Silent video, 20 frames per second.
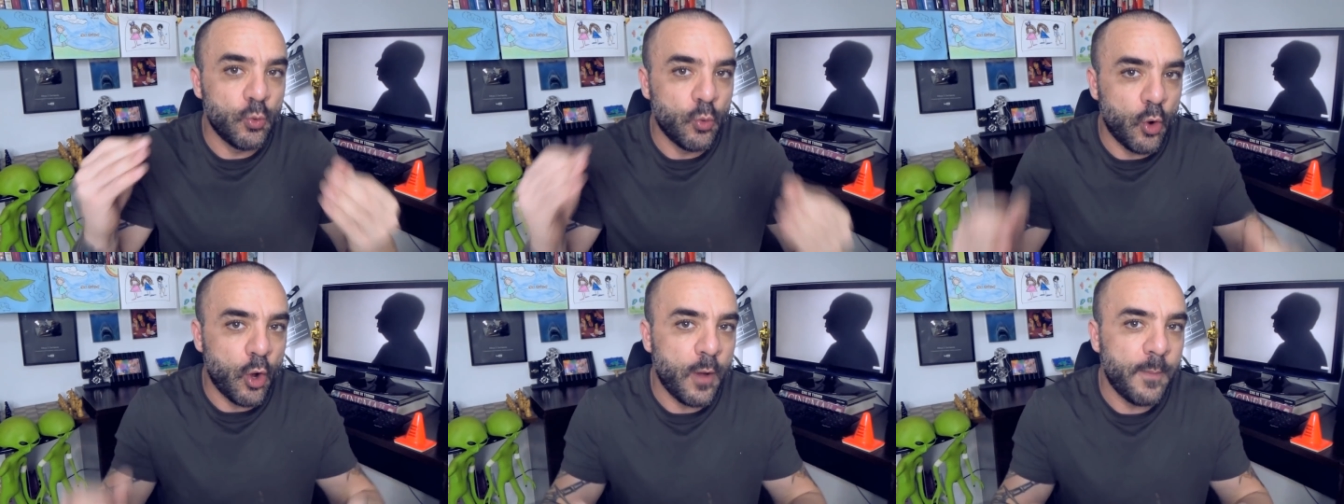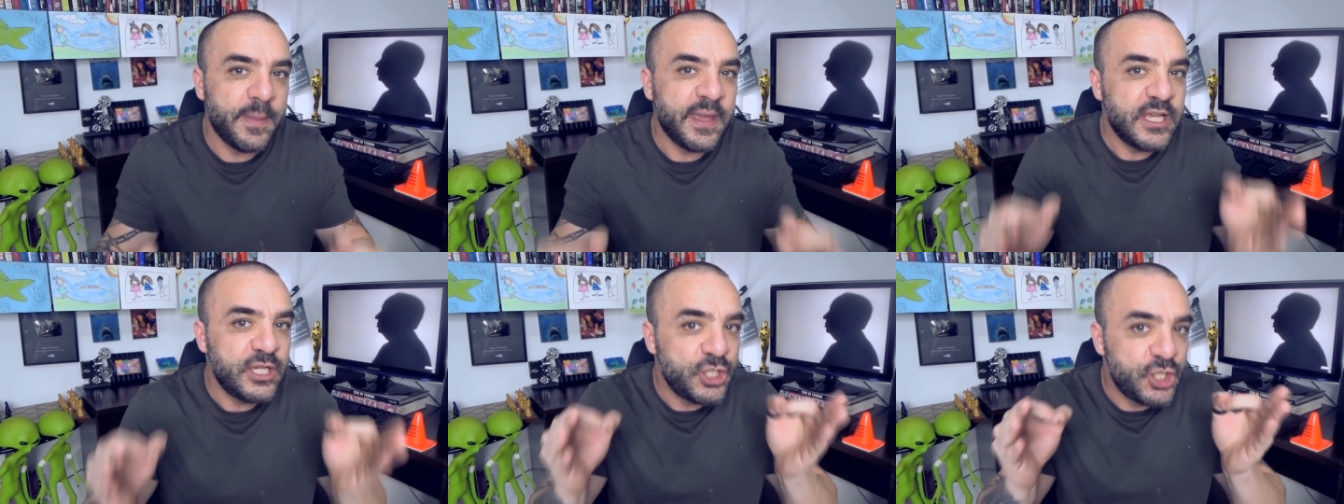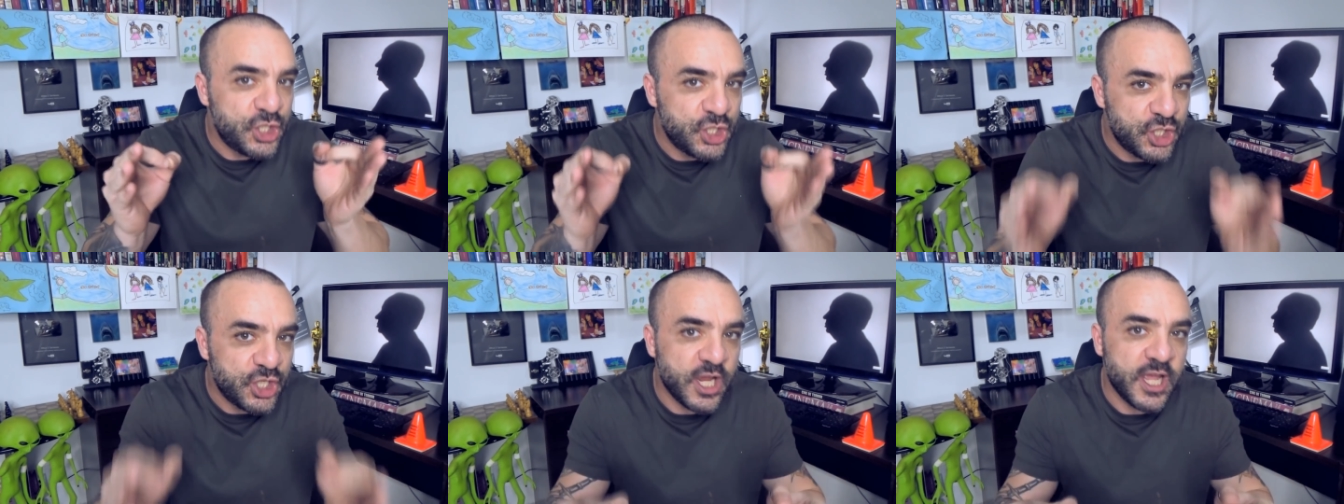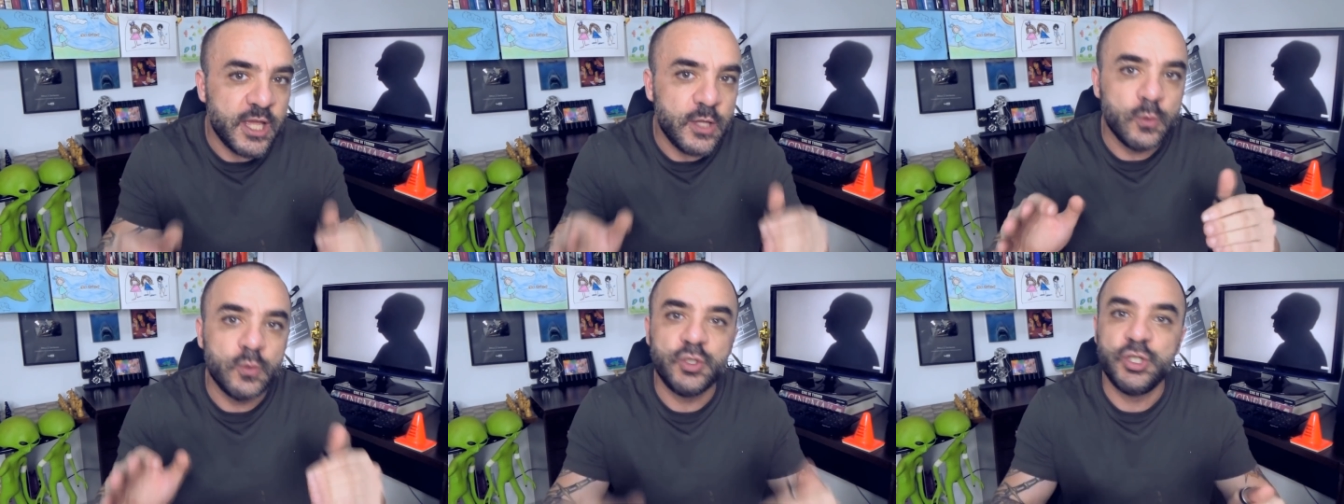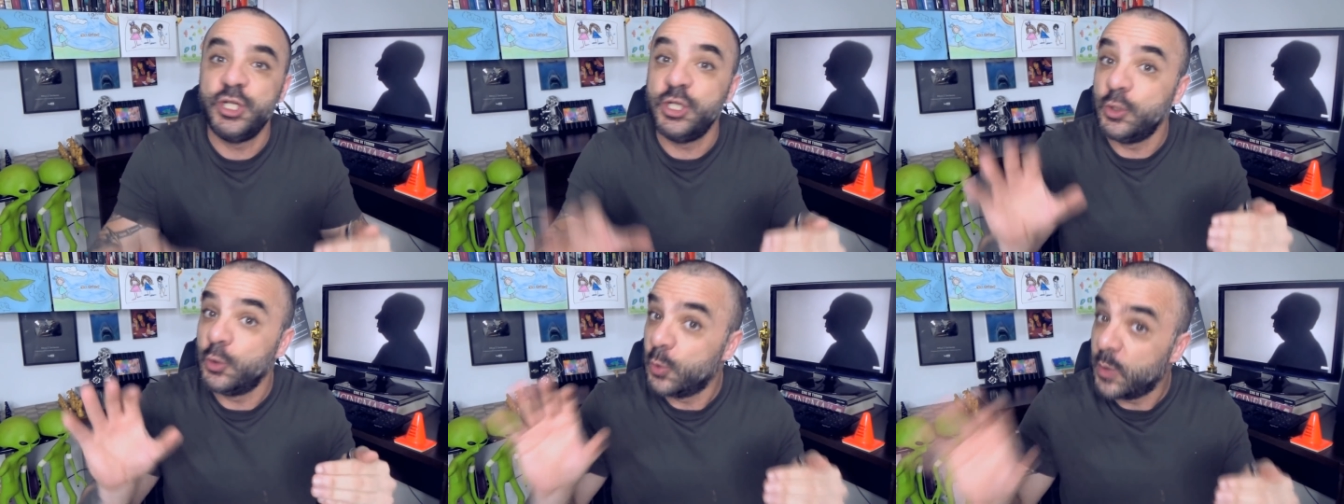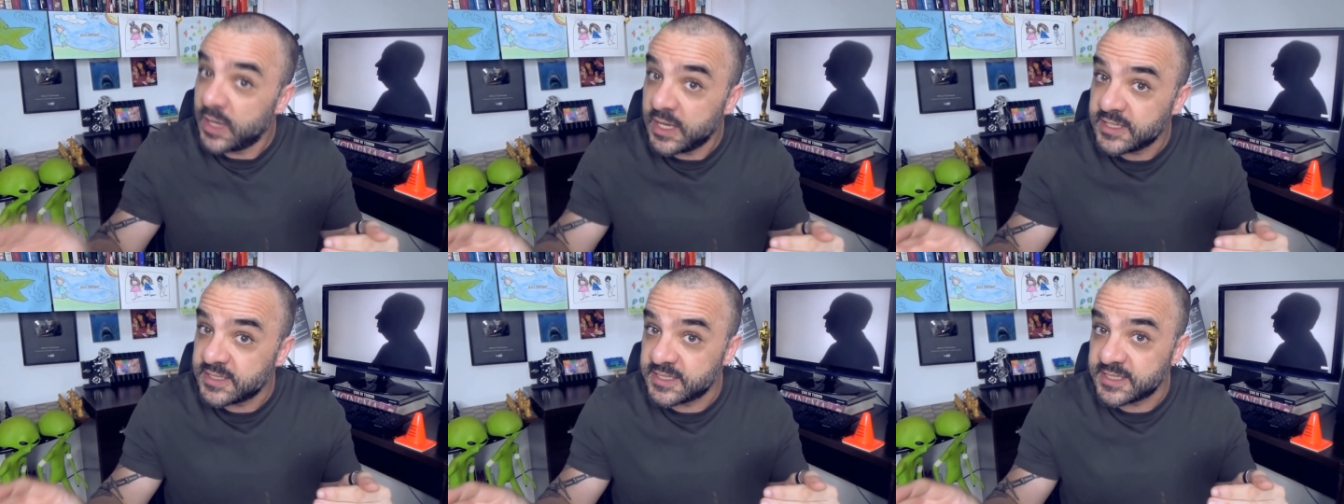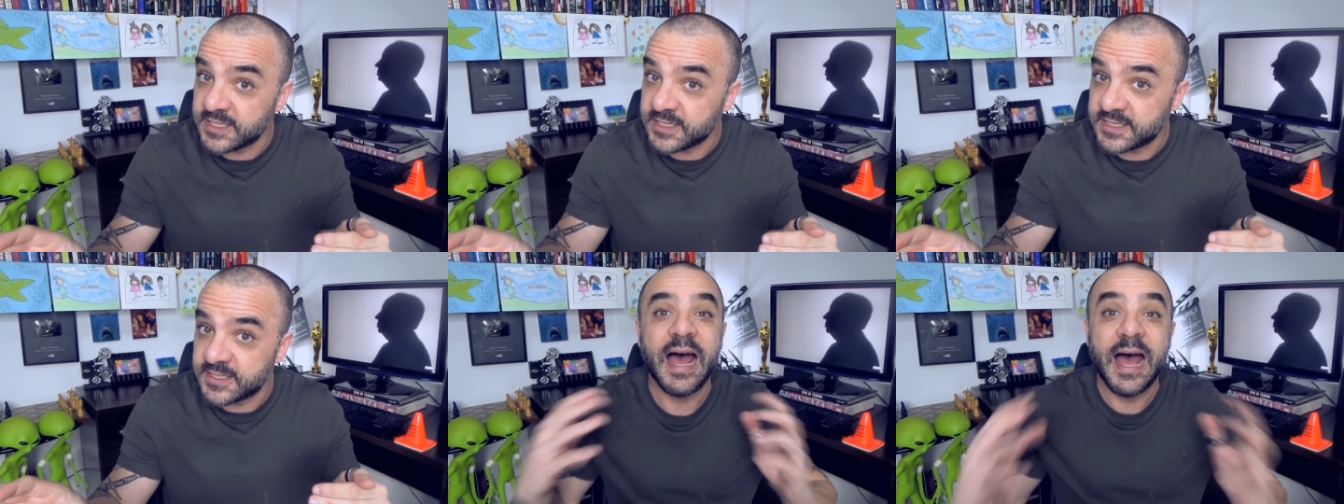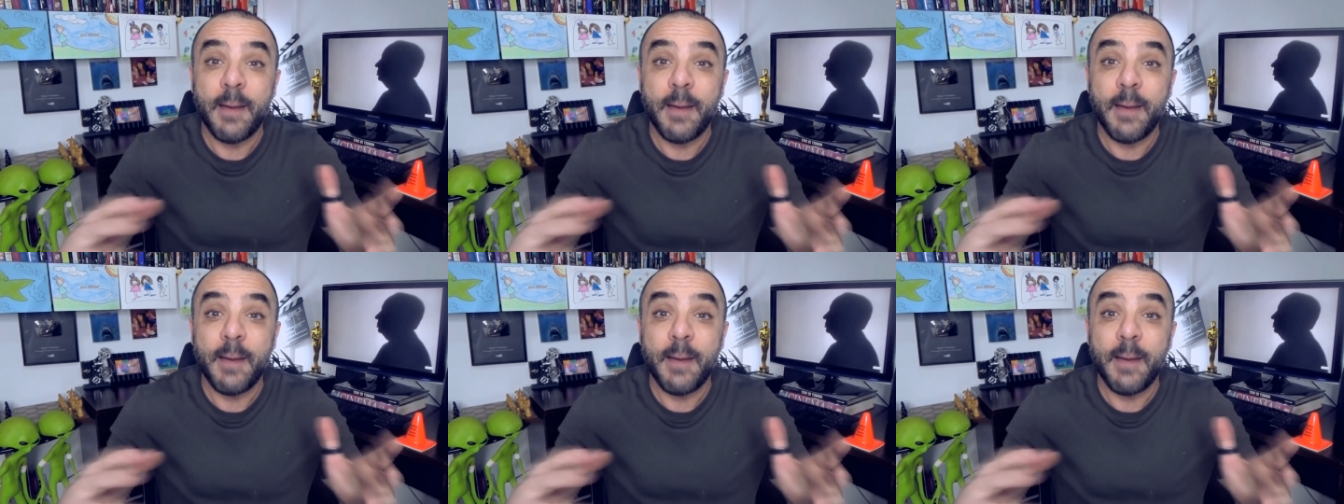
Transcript: um homem cheio de nuances.